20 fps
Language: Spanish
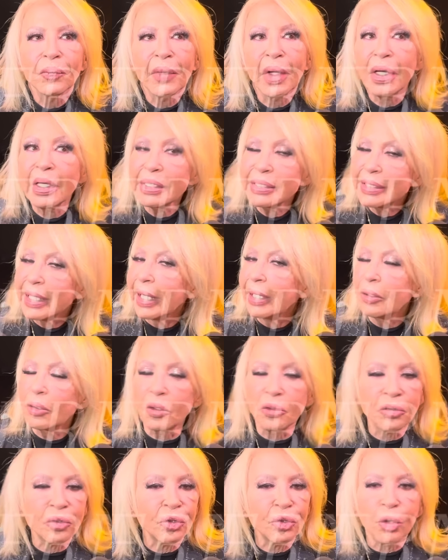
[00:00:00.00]
¿Esa,
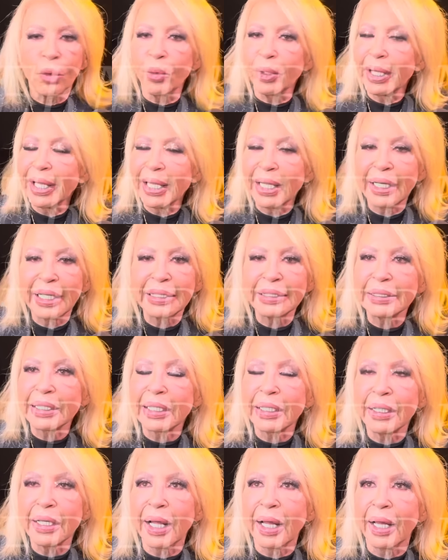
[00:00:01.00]
no, no, no voy a
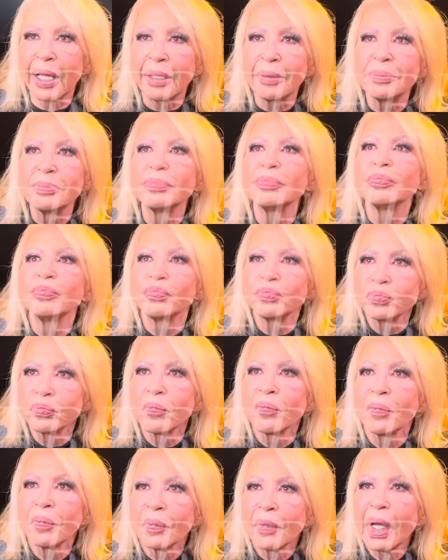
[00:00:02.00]
adelantar nada.
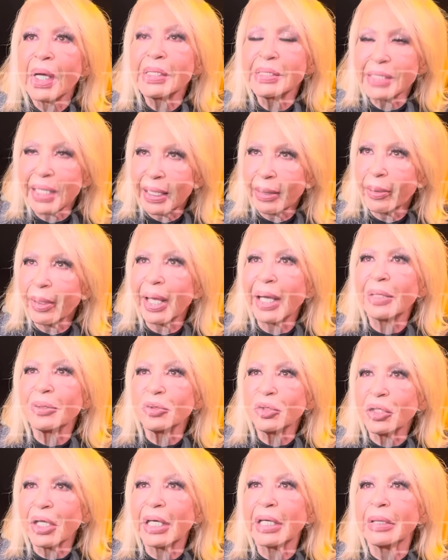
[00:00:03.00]
Esa la voy a
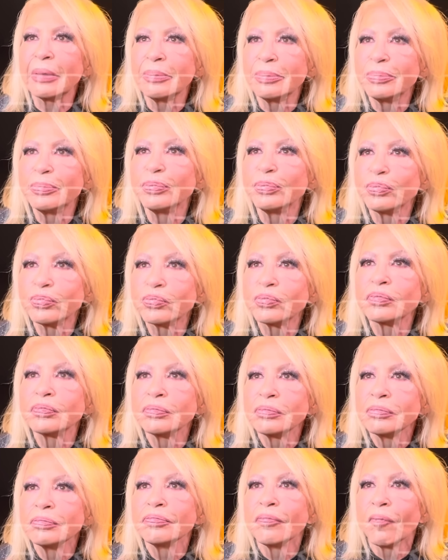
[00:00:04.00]
contar. Estuvo
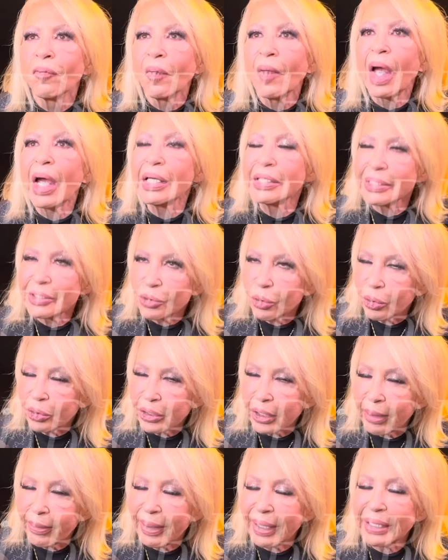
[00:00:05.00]
eso. Esa estuvo
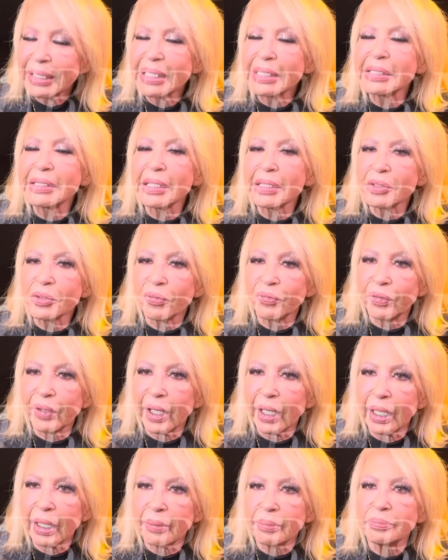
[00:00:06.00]
tremenda, sí, eso
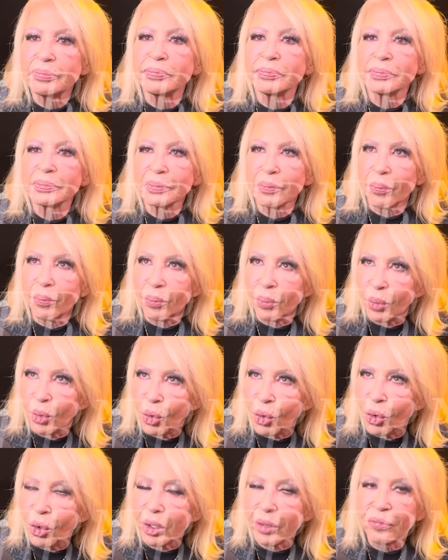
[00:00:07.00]
fue
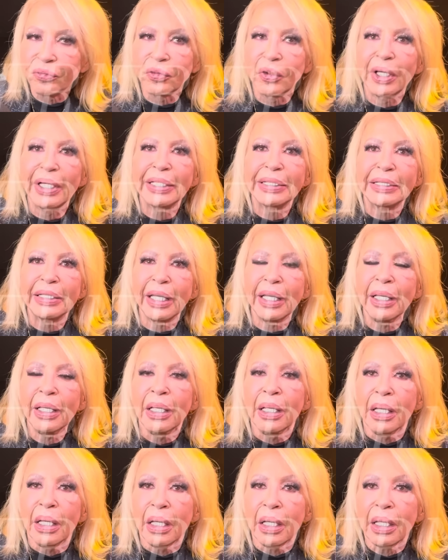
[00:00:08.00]
muy fuerte.
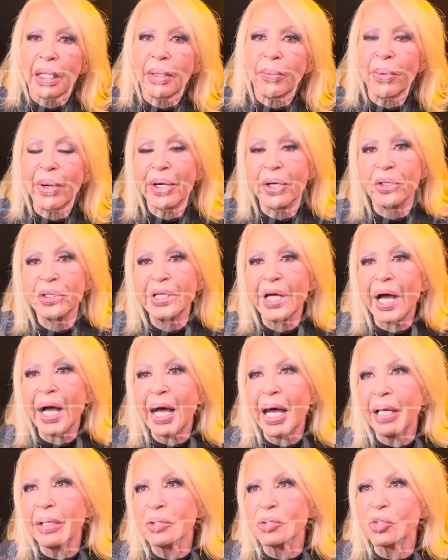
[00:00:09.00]
Y bueno,
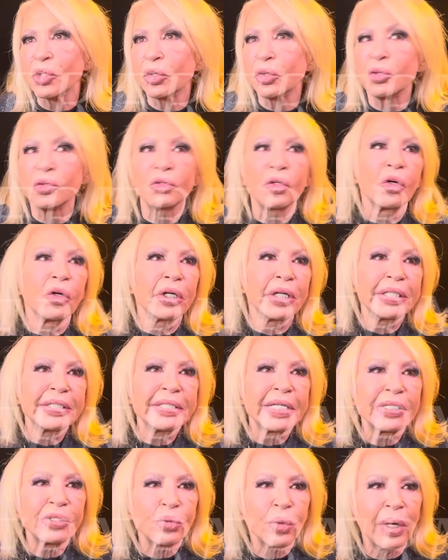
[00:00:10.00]
ya nosotros con
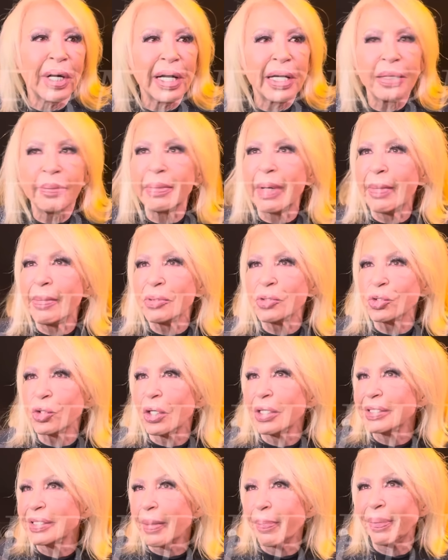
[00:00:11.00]
Cristian Suárez limamos
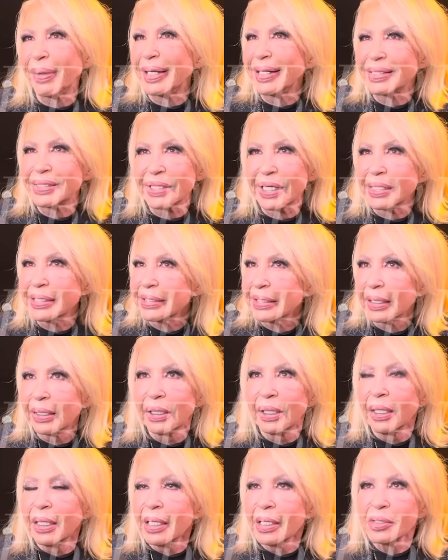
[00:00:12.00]
todas esas perezas.
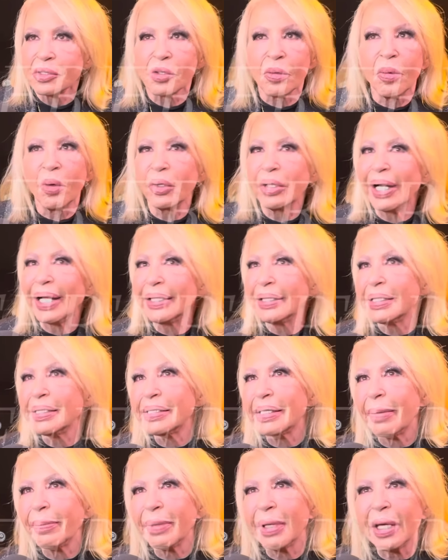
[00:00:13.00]
Somos
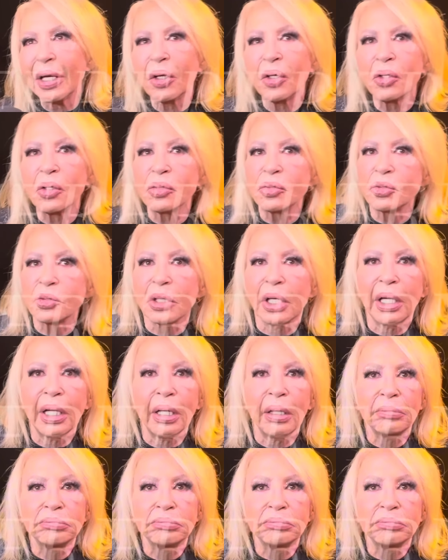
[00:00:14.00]
grandes amigos eh,